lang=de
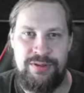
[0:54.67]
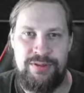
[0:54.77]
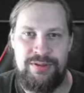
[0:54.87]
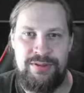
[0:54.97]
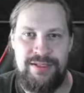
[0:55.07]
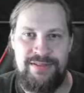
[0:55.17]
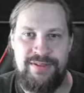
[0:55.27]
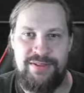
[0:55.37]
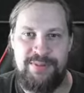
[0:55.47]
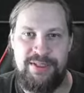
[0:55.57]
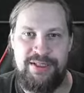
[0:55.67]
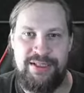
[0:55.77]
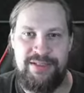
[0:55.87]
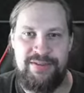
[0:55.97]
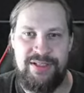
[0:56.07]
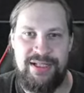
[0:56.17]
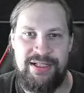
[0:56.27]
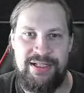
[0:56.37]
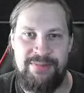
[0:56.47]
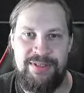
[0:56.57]
Das heißt, wir springen gleich zu den
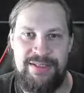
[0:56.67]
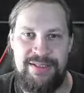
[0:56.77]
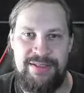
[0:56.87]
Uncommons.